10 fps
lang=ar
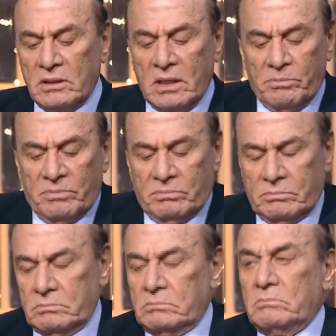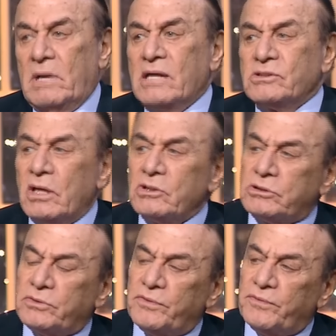أعتقد لم ما
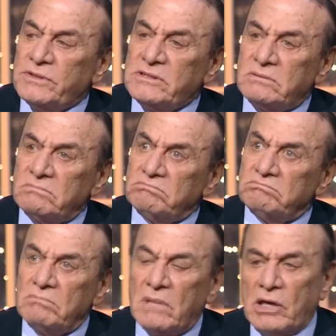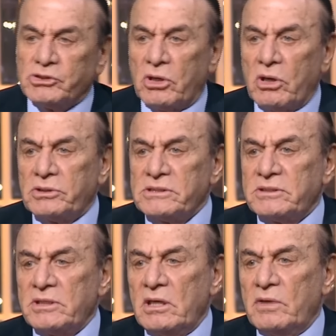حصلش في
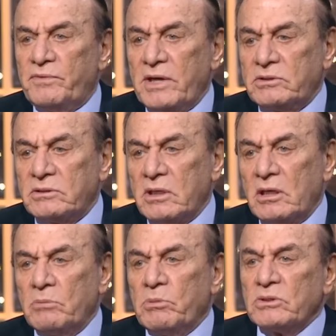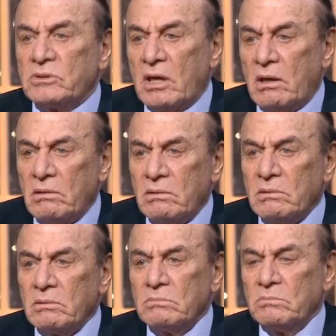عشرات السنين اللي فاتت ان
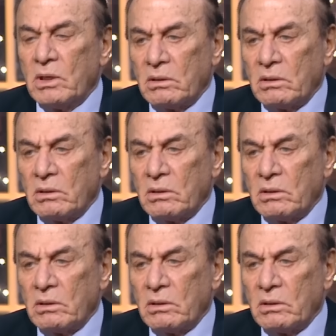المنطقه